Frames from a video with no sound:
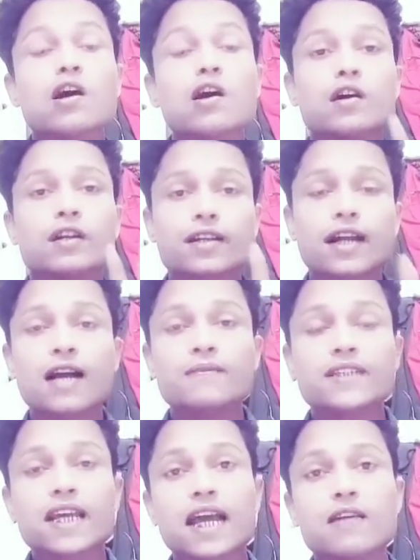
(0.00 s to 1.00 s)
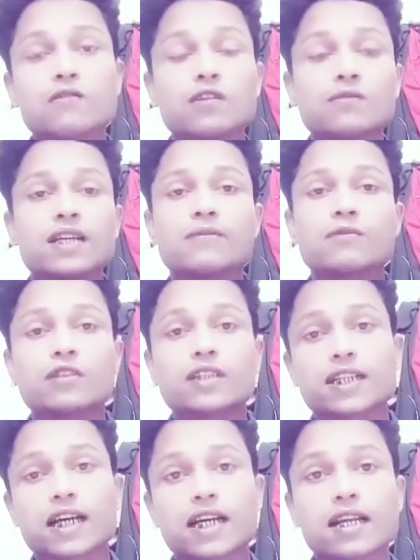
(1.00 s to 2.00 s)
तो किसी भी अविश्वासी
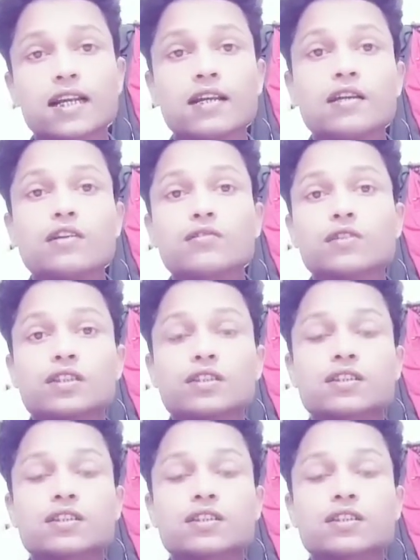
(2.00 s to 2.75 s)
वेबसाइट पर अपने फोन